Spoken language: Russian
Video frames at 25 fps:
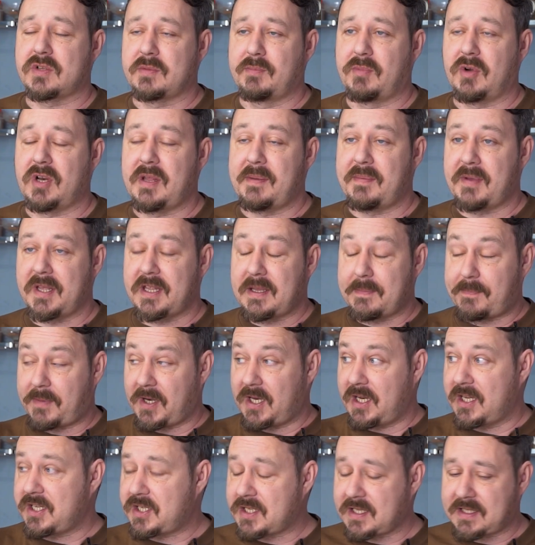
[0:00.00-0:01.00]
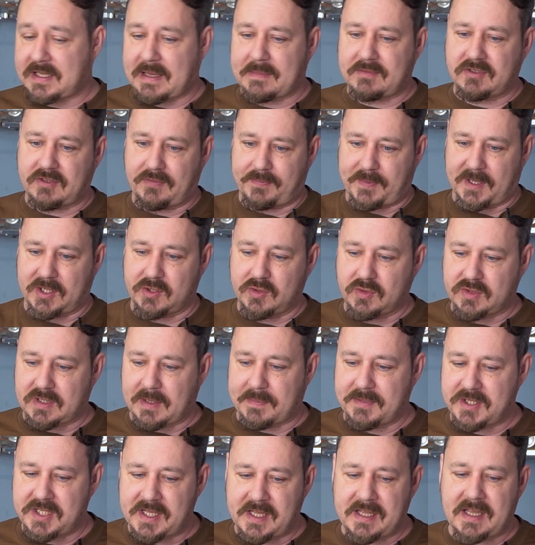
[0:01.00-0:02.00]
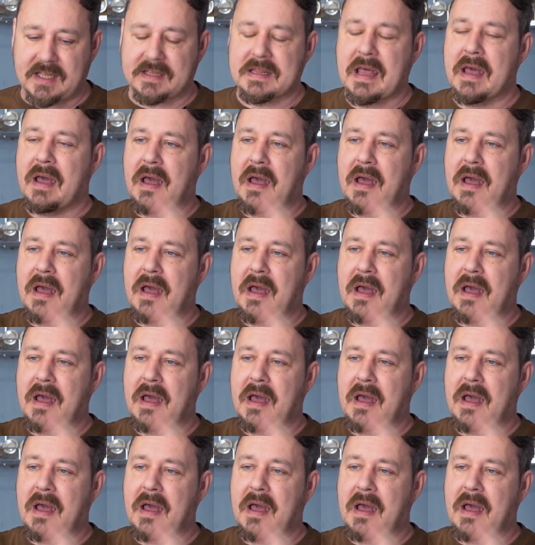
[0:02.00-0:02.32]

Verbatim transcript: что-то более-менее приличное, там главпродукта обычно нет.